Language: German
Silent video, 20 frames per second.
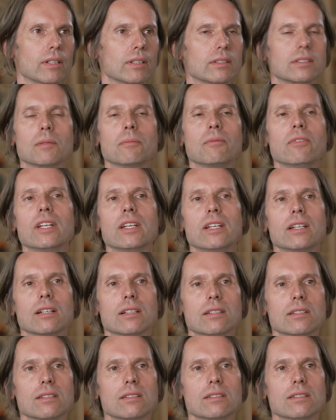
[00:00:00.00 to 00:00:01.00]
Es gibt
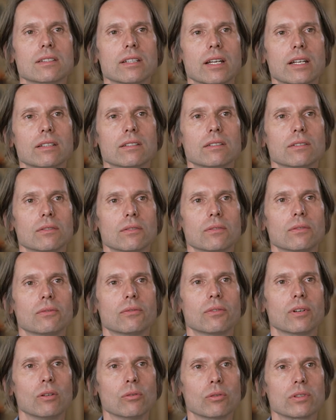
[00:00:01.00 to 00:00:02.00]
weniger
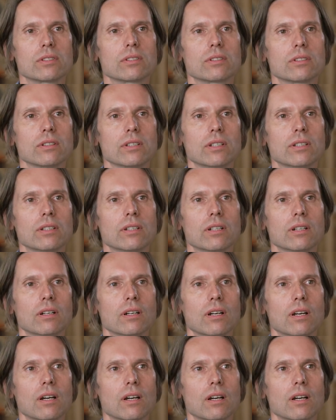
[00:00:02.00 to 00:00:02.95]
Zeitverlust in äh,